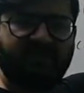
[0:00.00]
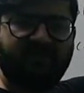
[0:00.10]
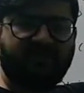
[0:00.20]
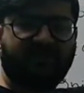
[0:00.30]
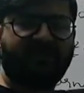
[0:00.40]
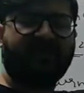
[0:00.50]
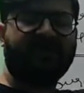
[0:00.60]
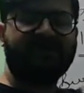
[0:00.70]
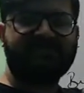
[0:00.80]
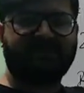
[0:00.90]
तो
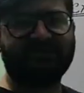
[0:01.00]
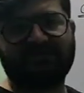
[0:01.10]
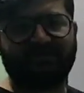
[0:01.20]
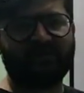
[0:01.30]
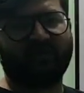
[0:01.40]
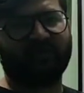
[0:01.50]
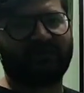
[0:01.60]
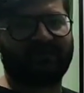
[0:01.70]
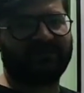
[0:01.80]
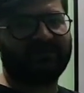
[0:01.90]
केमिकल चेंज जब भी होता
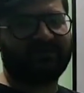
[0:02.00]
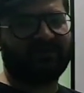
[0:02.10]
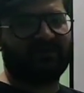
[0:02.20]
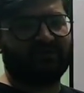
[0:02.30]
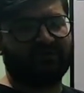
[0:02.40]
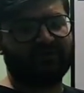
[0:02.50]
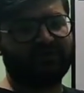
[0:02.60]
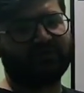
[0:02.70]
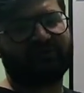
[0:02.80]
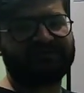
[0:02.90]
है तो
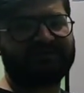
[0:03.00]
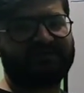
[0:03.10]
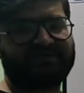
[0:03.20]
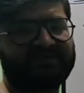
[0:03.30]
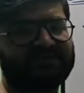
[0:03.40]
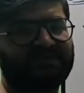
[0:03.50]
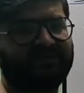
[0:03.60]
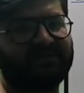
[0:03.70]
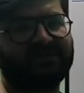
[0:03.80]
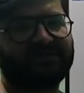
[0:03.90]
जो सब्सटेंसेस
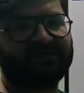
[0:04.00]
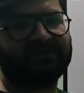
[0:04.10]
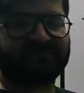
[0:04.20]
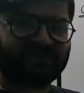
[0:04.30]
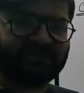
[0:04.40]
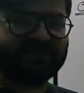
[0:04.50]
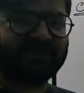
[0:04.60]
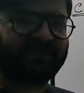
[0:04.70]
केमिकल चेंज